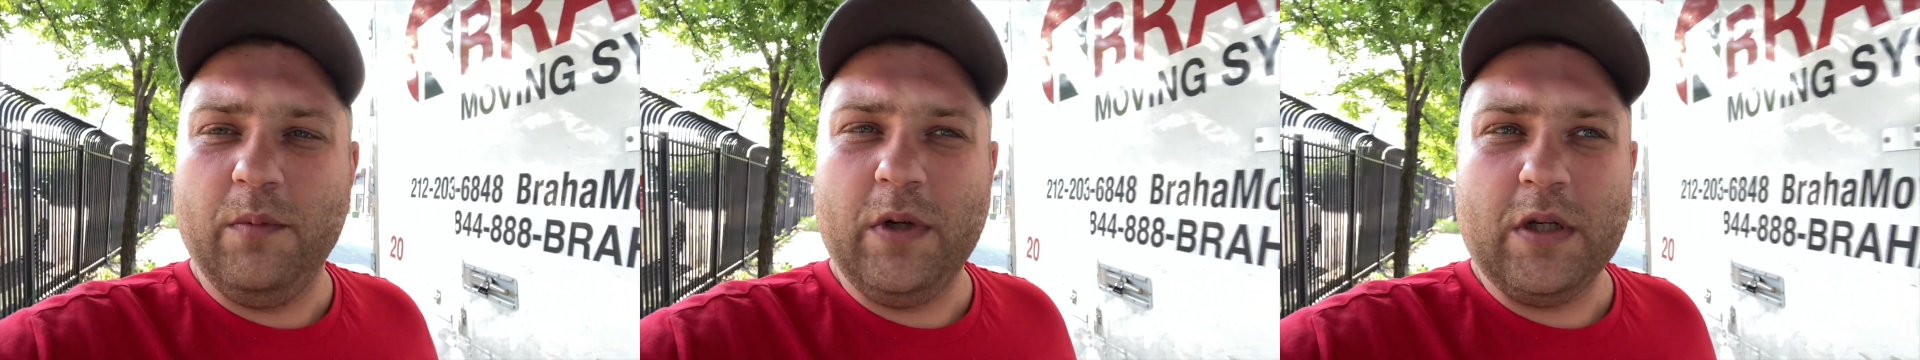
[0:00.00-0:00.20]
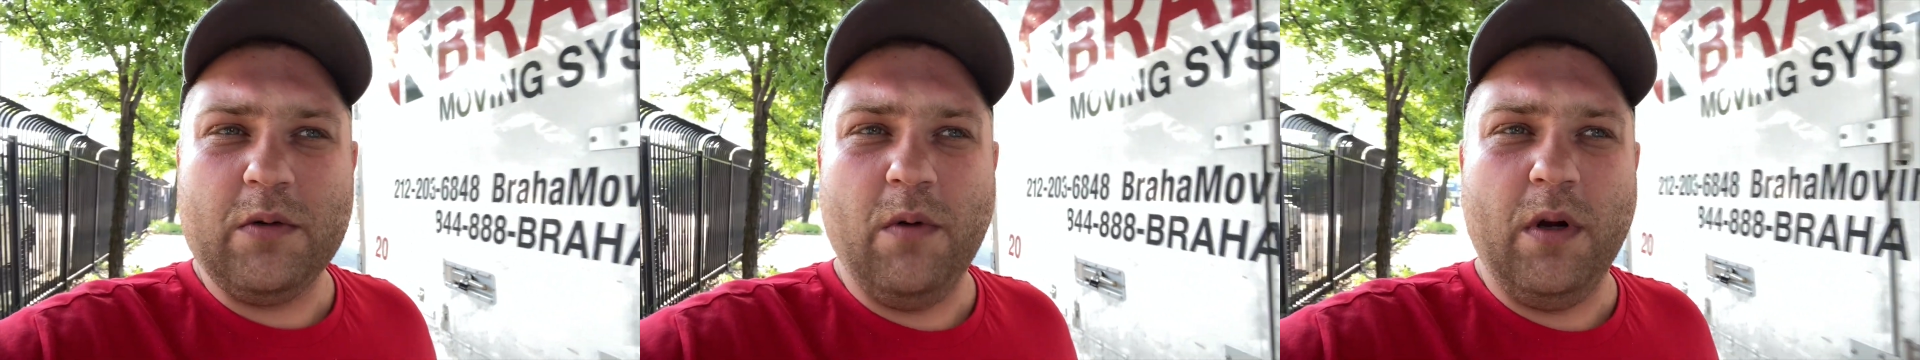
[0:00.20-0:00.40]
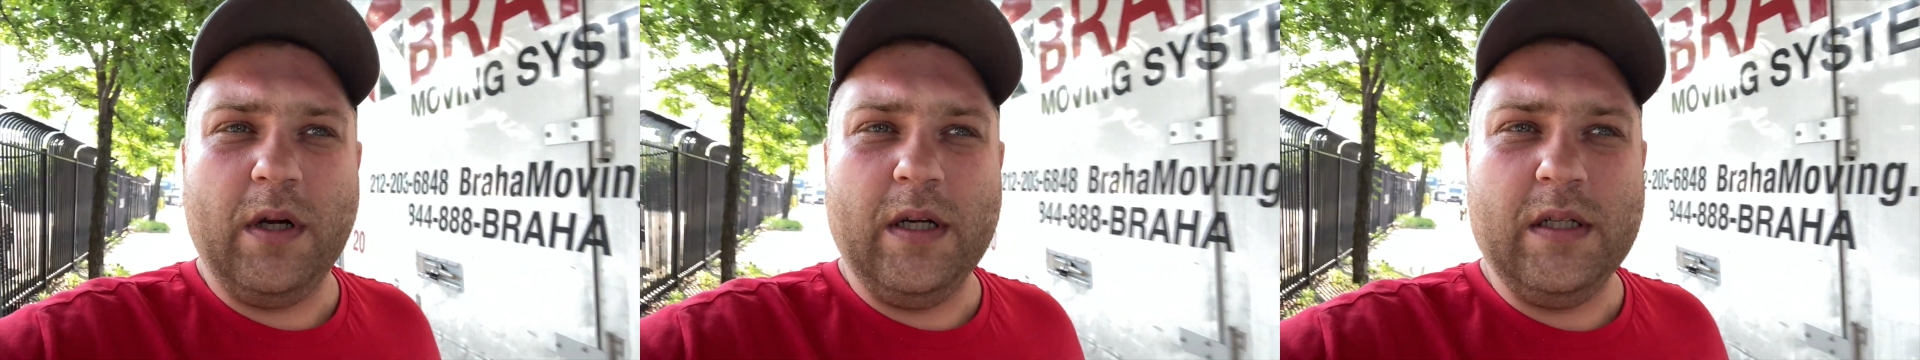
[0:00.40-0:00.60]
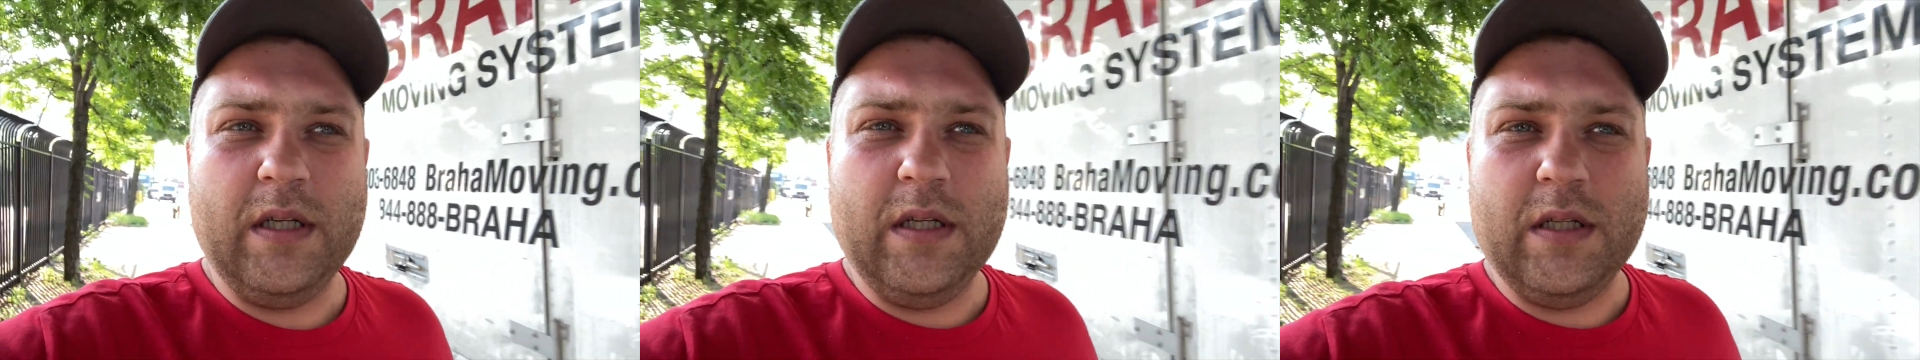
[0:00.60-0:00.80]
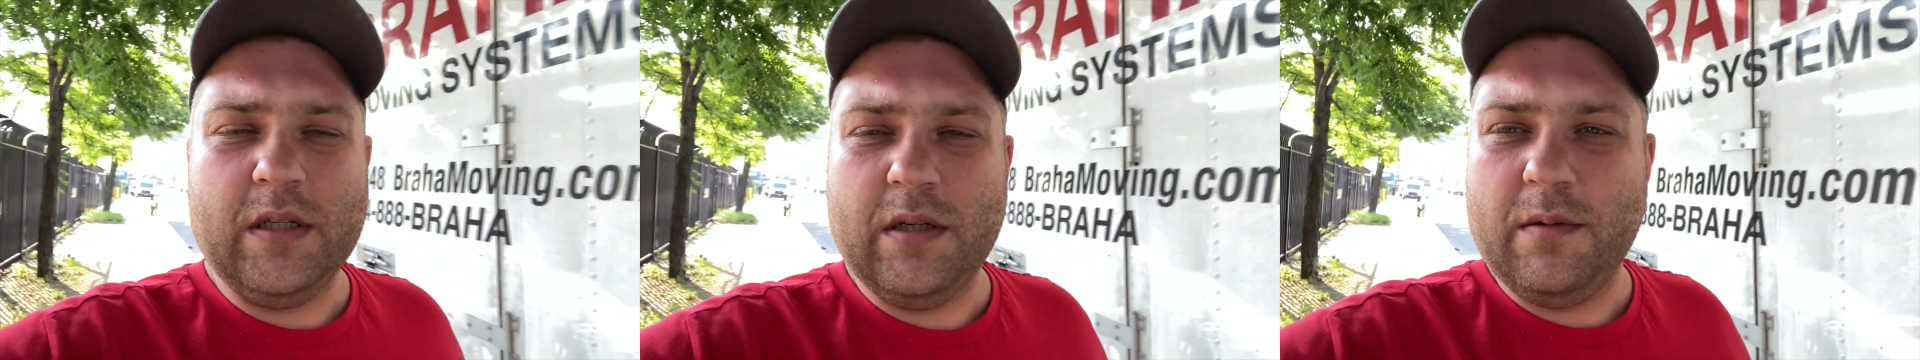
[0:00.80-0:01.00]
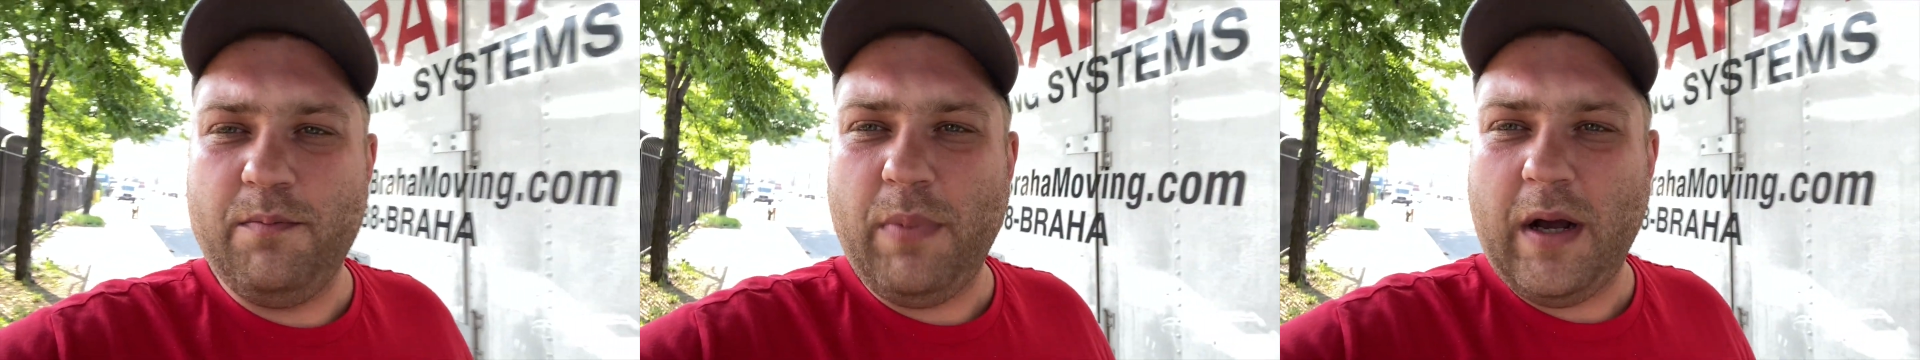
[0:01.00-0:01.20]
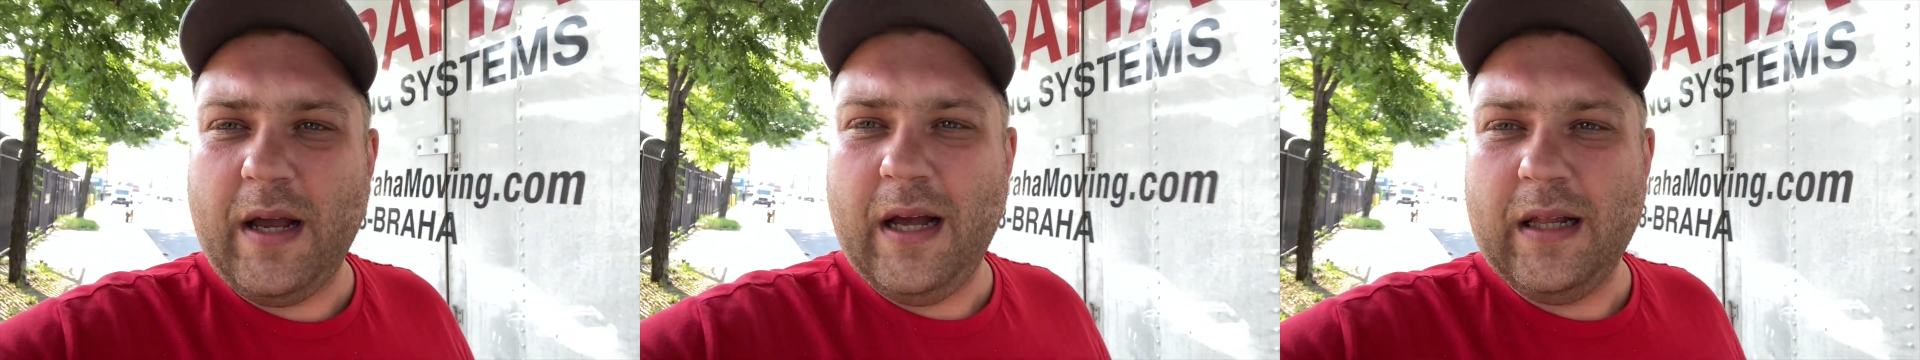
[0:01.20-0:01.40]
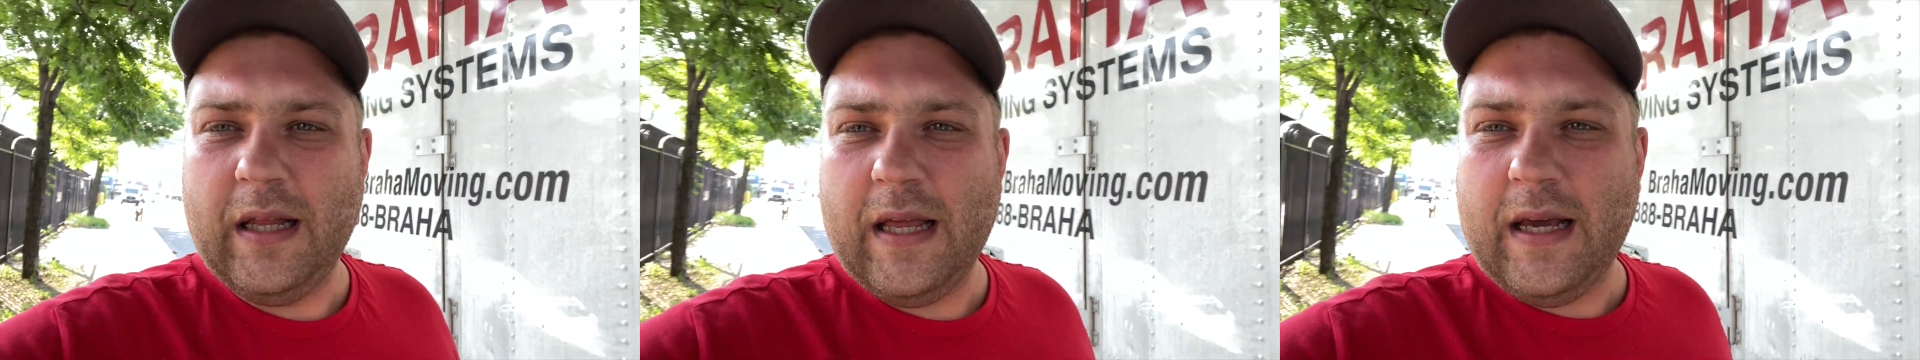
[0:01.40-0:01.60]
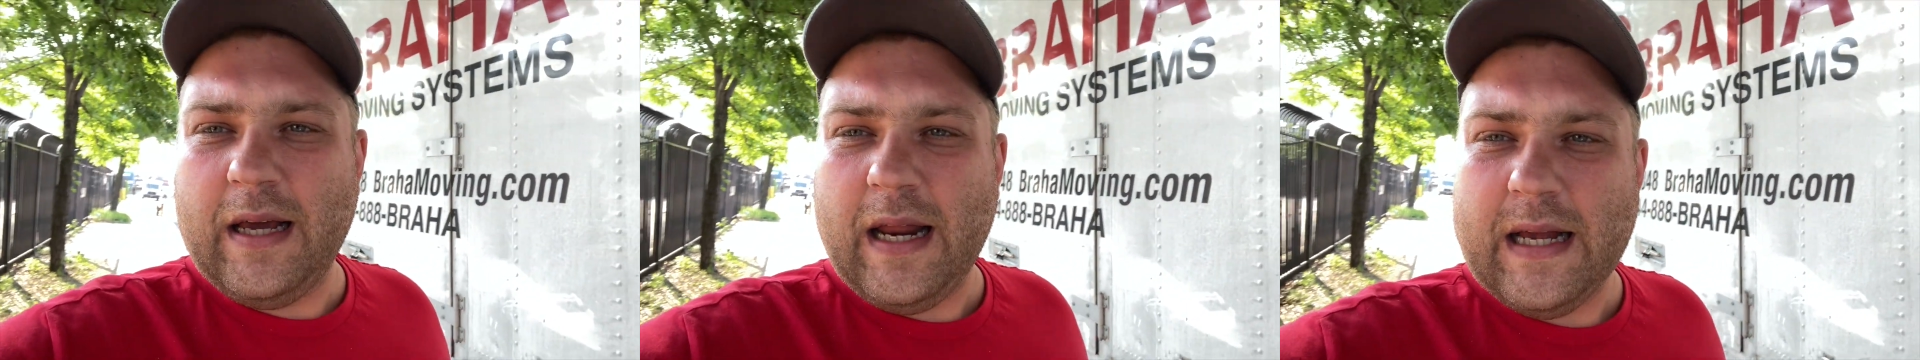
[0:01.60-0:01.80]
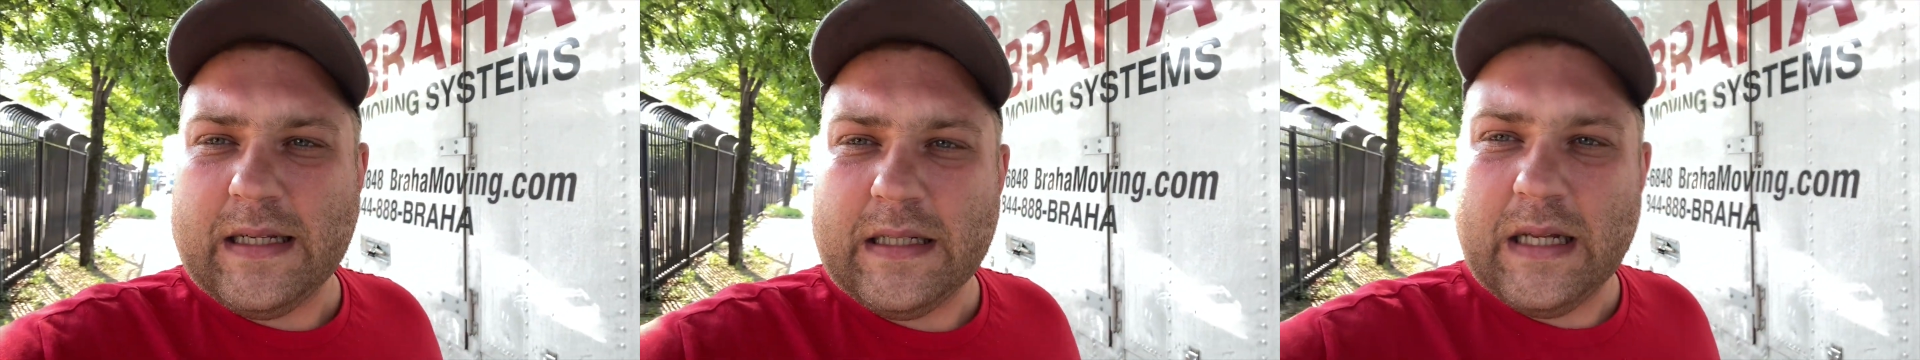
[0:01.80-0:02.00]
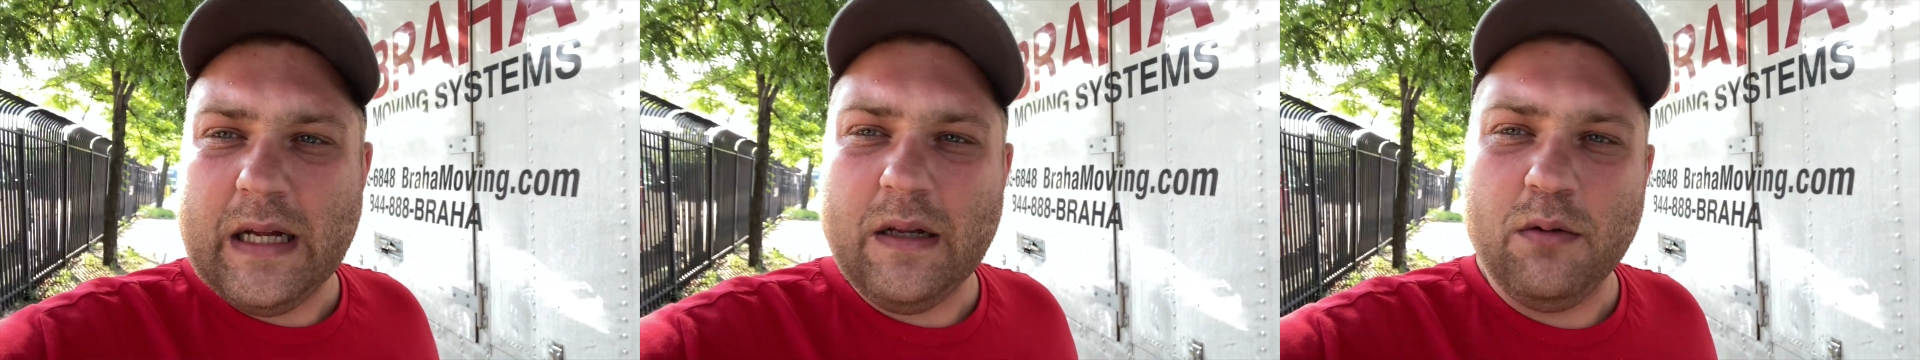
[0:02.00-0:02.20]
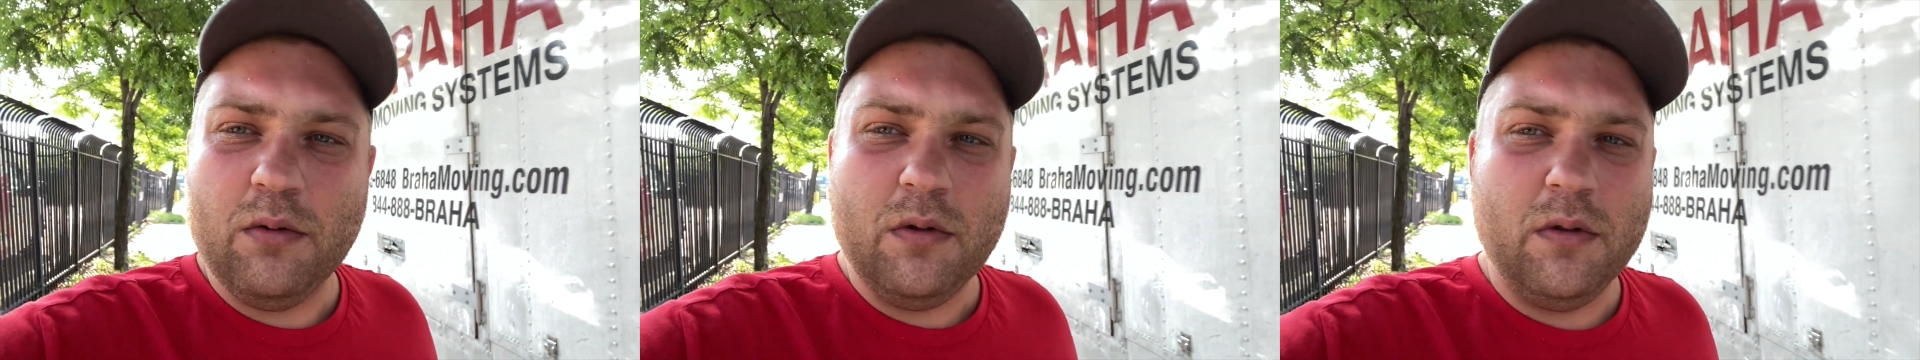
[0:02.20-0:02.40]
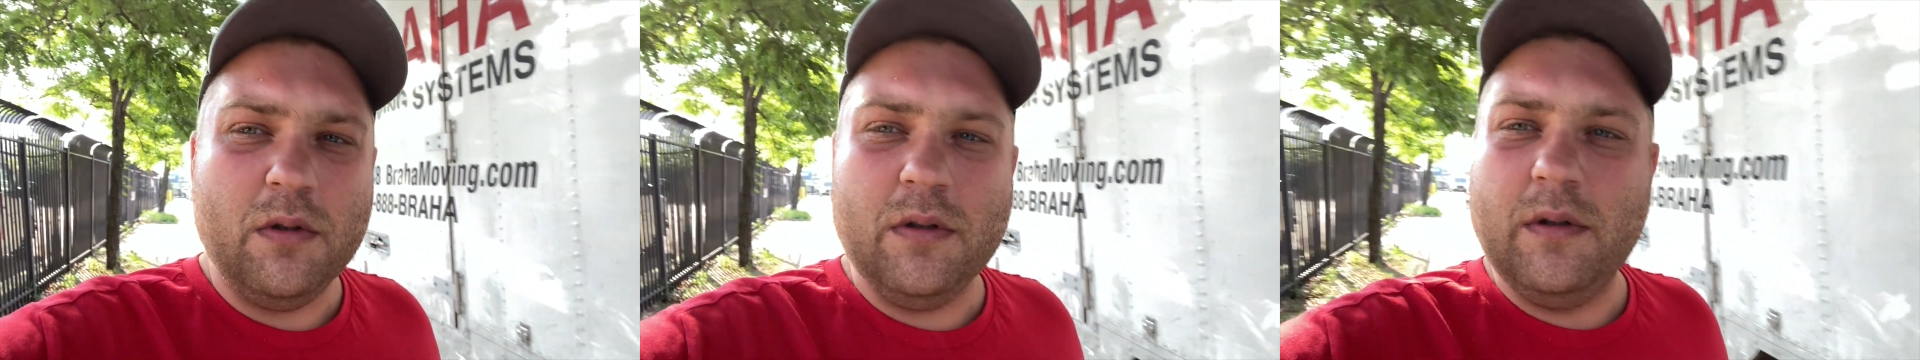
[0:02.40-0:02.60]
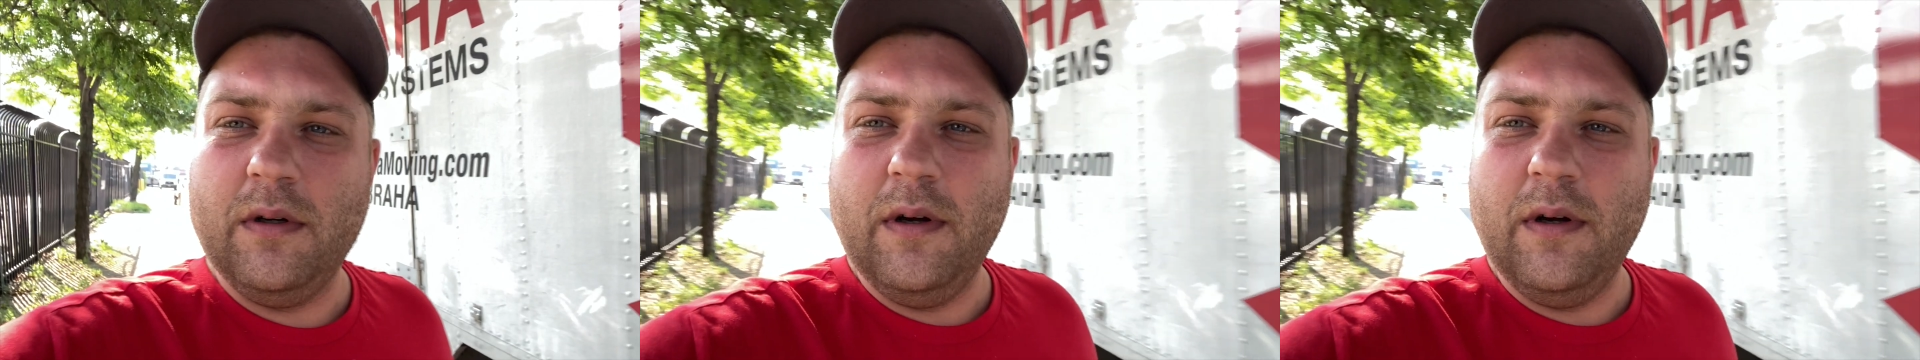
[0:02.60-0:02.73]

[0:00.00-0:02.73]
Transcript: насколько здесь погано и грязно, но,